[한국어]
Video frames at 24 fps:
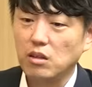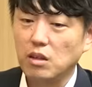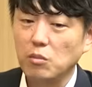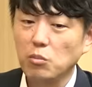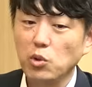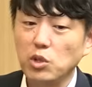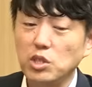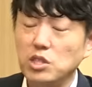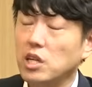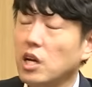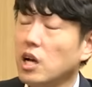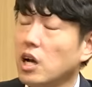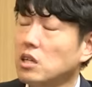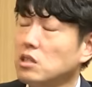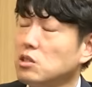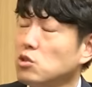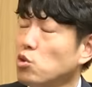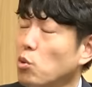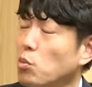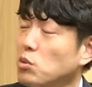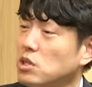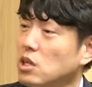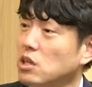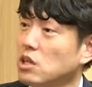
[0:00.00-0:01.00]
그런 상황입니다. 이제까지
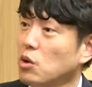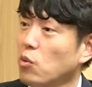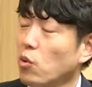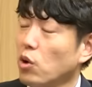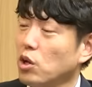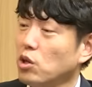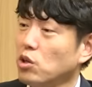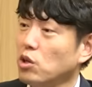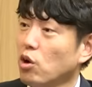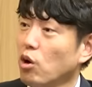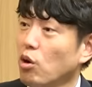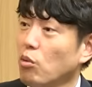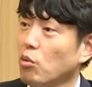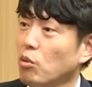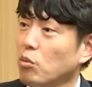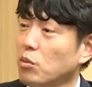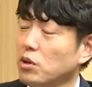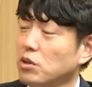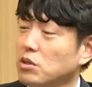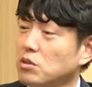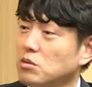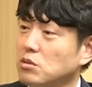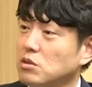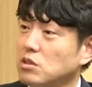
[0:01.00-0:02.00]
소비자들이 원했던 거
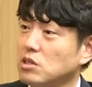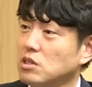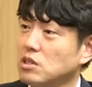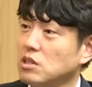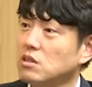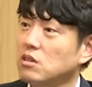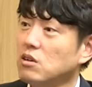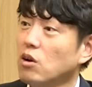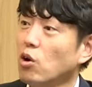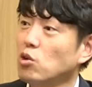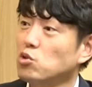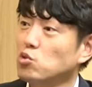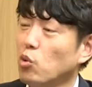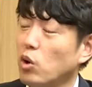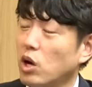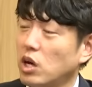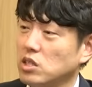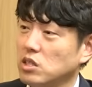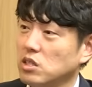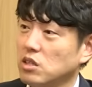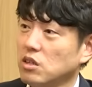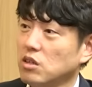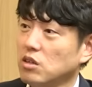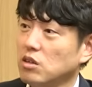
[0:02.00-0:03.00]
보면 큰 거
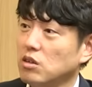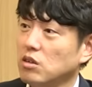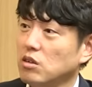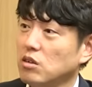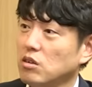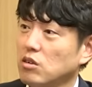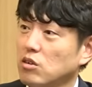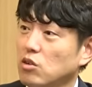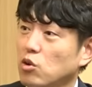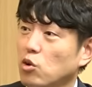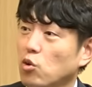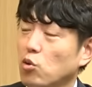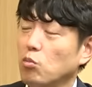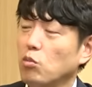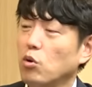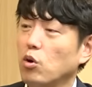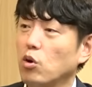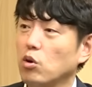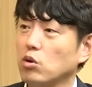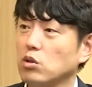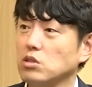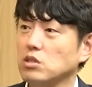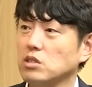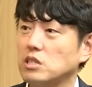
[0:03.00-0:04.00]
좋아하잖아요. 그리고
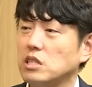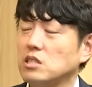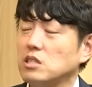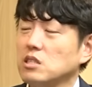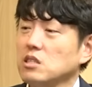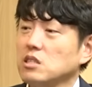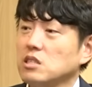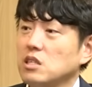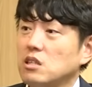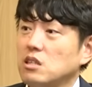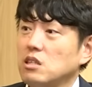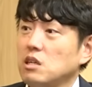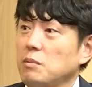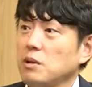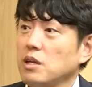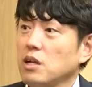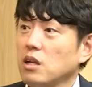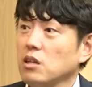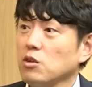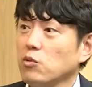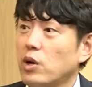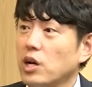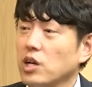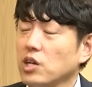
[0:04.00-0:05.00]
뭐 사실 이제
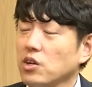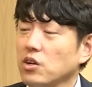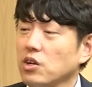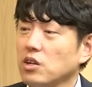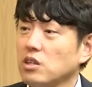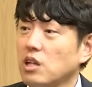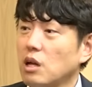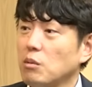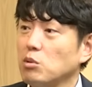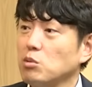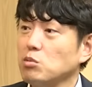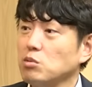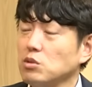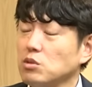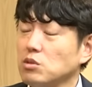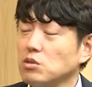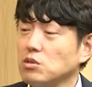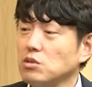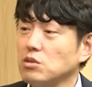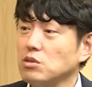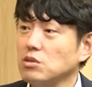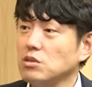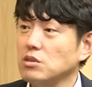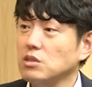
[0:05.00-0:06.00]
티비라는 환경이
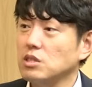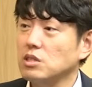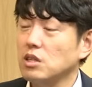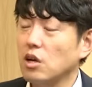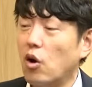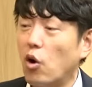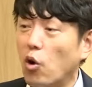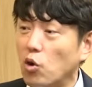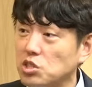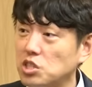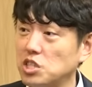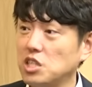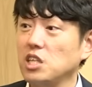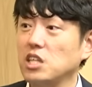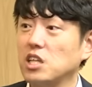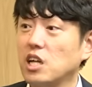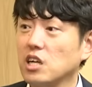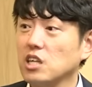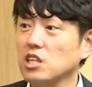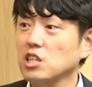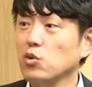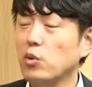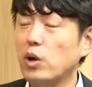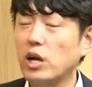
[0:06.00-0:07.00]
대부분 이제
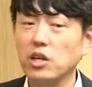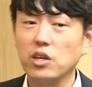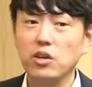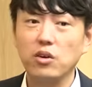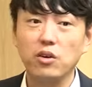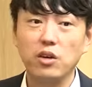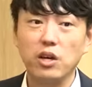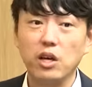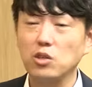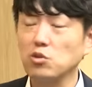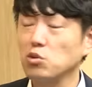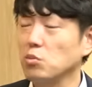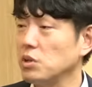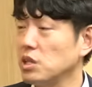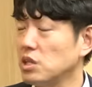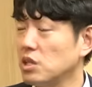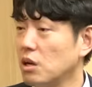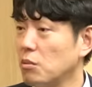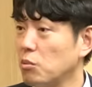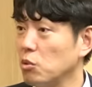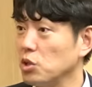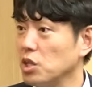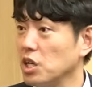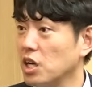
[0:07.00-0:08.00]
거실이나 큰 환경에 좀
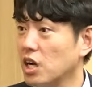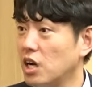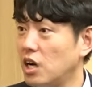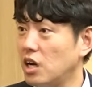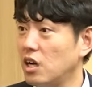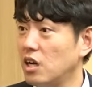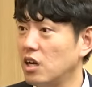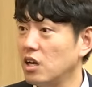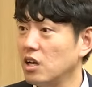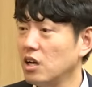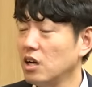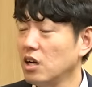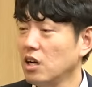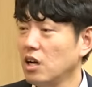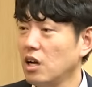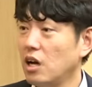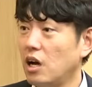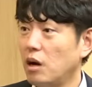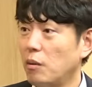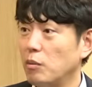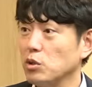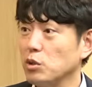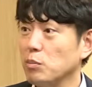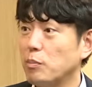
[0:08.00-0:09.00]
있다 보니까
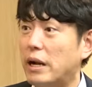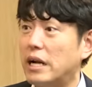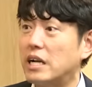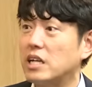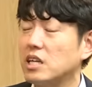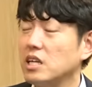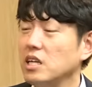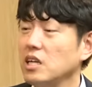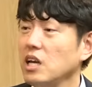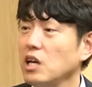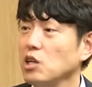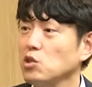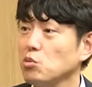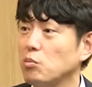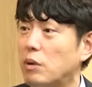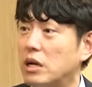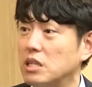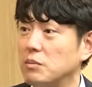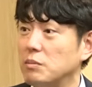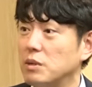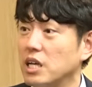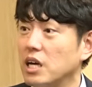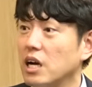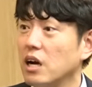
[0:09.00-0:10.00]
아무래도 밝기에 좀
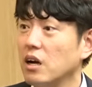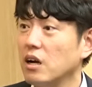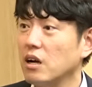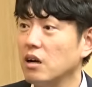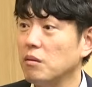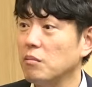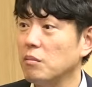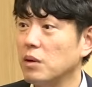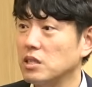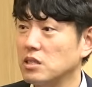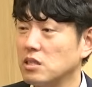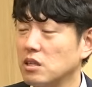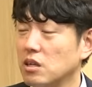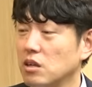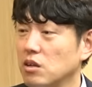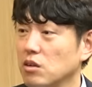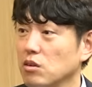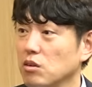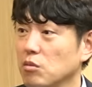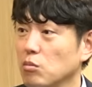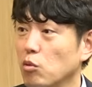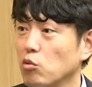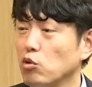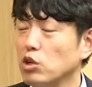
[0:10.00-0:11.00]
많이 민감하잖아요.
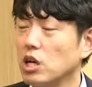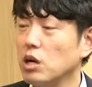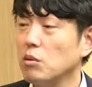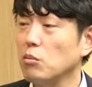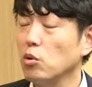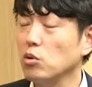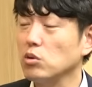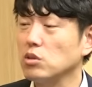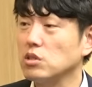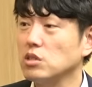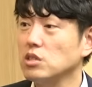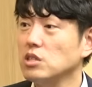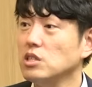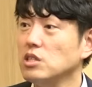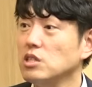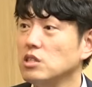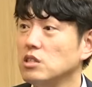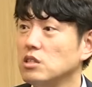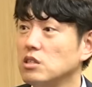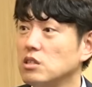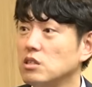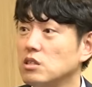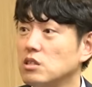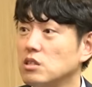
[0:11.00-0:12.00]
예. 뭐 우리가 뭐
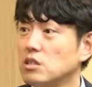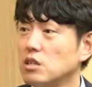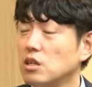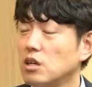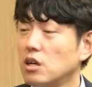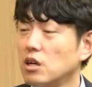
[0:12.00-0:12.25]
늘